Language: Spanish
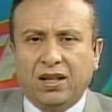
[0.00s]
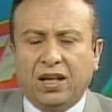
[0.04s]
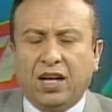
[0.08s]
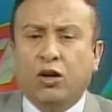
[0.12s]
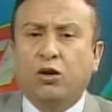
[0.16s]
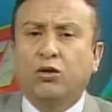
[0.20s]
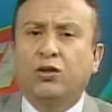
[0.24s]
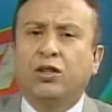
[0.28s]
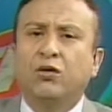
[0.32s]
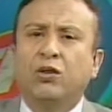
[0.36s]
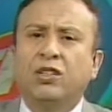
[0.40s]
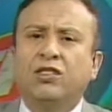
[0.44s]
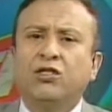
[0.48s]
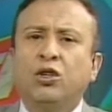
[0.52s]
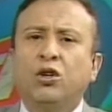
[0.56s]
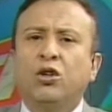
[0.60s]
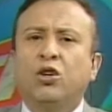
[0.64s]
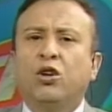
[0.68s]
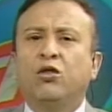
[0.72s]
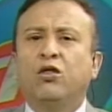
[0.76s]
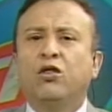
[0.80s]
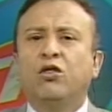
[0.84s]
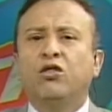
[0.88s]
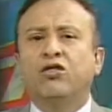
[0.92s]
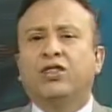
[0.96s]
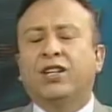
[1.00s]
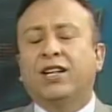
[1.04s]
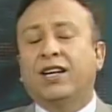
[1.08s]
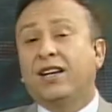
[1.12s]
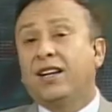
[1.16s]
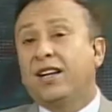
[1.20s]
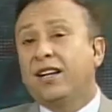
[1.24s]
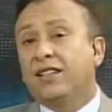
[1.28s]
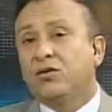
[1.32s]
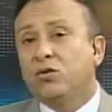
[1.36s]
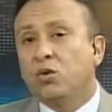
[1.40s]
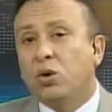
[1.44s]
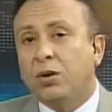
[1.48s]
continuación conozca
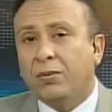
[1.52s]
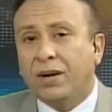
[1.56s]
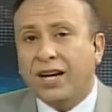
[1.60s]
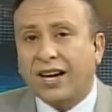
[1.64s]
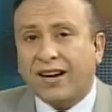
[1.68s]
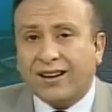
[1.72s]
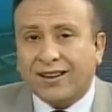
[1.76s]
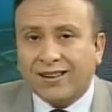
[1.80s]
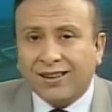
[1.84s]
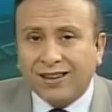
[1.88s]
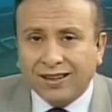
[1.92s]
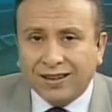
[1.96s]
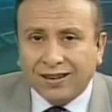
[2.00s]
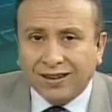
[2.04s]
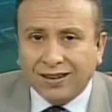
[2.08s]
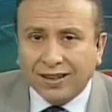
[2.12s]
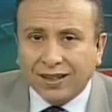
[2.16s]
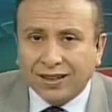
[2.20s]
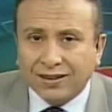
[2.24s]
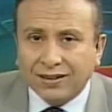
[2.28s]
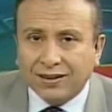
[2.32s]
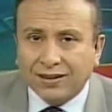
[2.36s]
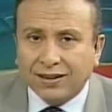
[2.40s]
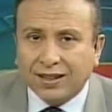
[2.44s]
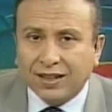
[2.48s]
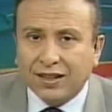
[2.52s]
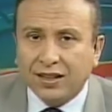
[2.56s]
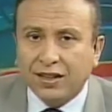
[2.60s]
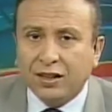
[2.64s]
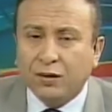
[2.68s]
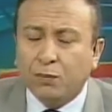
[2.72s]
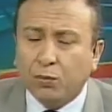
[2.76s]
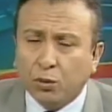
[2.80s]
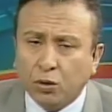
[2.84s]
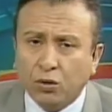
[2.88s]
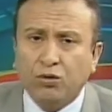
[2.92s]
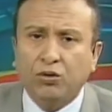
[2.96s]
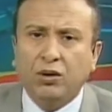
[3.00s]
las nuevas reglas que
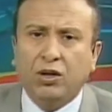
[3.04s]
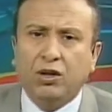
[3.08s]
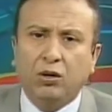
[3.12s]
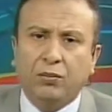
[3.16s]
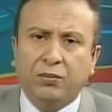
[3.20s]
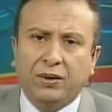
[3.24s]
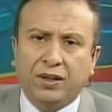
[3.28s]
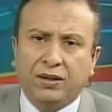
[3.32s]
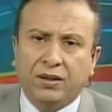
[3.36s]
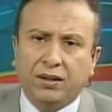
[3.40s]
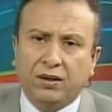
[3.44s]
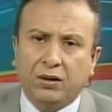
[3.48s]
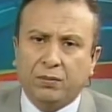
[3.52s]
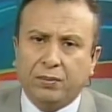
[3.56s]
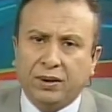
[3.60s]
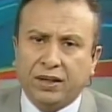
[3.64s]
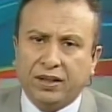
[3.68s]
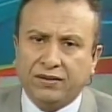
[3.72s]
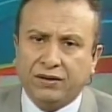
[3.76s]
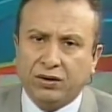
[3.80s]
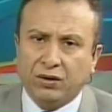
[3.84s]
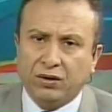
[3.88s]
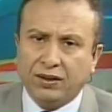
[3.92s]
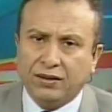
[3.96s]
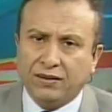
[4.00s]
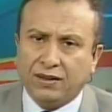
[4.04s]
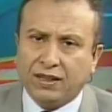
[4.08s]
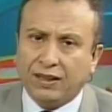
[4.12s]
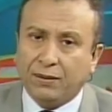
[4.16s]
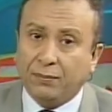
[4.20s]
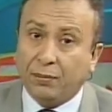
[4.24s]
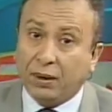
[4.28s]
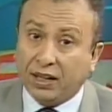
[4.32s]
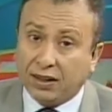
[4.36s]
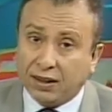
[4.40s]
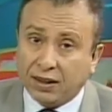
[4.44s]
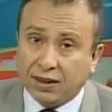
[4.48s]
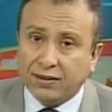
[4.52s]
dispuso el Comité de Operaciones de
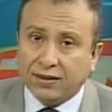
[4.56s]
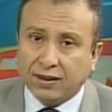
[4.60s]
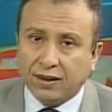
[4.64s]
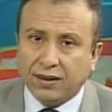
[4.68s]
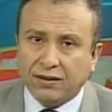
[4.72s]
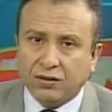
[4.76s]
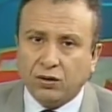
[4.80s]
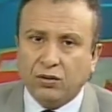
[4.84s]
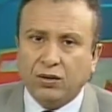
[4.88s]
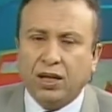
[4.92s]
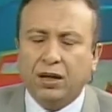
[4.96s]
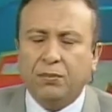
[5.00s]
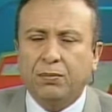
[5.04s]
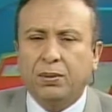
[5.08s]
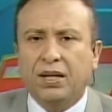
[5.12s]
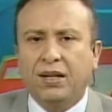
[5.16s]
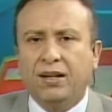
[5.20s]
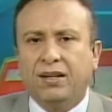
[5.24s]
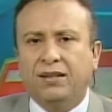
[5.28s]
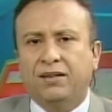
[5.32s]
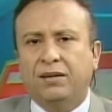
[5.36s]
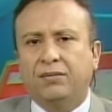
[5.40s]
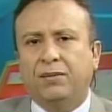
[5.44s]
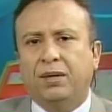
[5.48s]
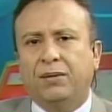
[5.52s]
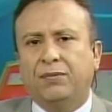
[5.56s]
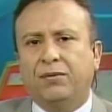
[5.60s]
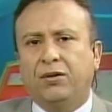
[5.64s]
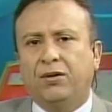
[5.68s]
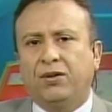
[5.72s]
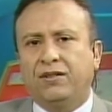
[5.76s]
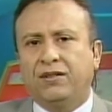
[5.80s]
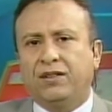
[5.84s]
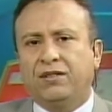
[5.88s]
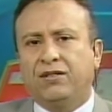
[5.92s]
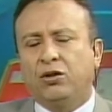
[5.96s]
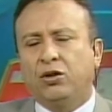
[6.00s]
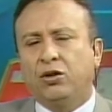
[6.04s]
Emergencia Nacional para la
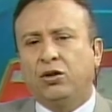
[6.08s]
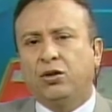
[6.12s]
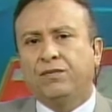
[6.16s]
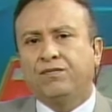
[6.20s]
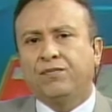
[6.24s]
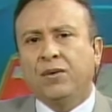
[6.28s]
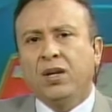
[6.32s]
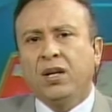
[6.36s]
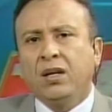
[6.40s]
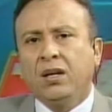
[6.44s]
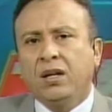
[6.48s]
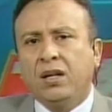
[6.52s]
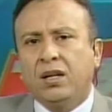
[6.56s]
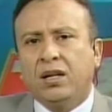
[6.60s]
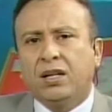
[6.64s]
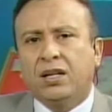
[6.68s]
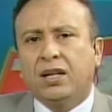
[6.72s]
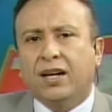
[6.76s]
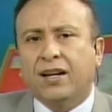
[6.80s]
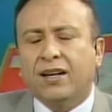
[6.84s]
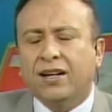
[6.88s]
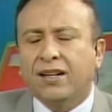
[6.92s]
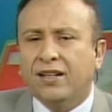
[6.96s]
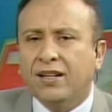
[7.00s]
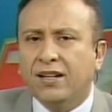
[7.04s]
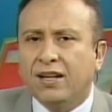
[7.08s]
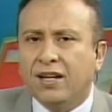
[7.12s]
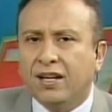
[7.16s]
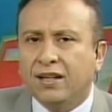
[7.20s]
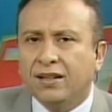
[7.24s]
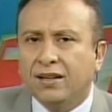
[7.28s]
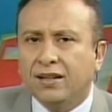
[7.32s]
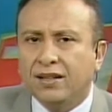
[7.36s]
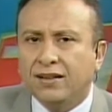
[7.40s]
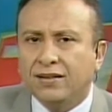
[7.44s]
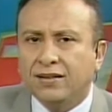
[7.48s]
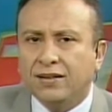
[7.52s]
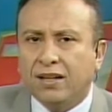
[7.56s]
Semaforización y que regirán
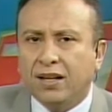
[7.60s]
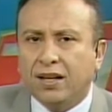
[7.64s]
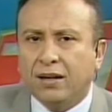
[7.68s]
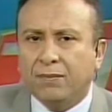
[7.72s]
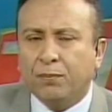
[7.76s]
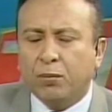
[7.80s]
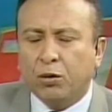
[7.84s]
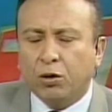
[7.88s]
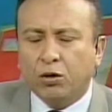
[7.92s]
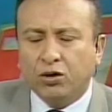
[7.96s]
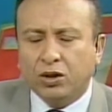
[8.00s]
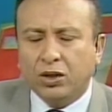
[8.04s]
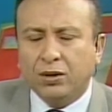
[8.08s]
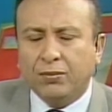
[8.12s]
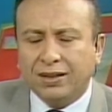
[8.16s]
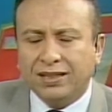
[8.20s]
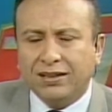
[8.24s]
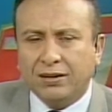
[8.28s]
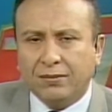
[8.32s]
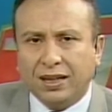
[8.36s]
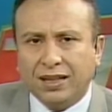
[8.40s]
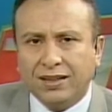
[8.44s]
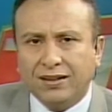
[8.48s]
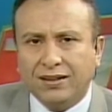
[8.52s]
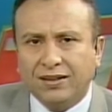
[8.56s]
desde la próxima semana.